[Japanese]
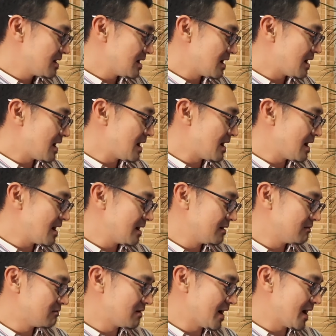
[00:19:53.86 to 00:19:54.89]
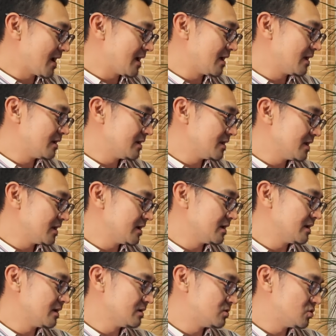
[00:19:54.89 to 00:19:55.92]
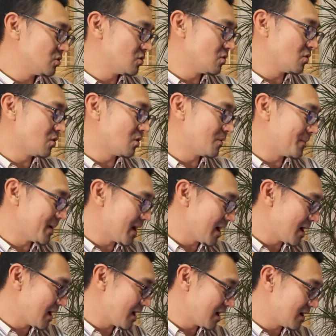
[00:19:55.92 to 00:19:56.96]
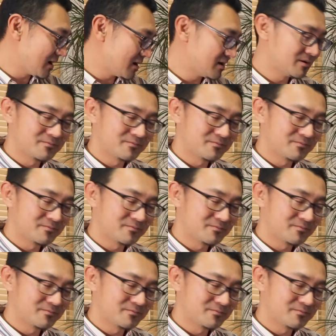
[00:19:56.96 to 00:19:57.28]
I ran into a bear.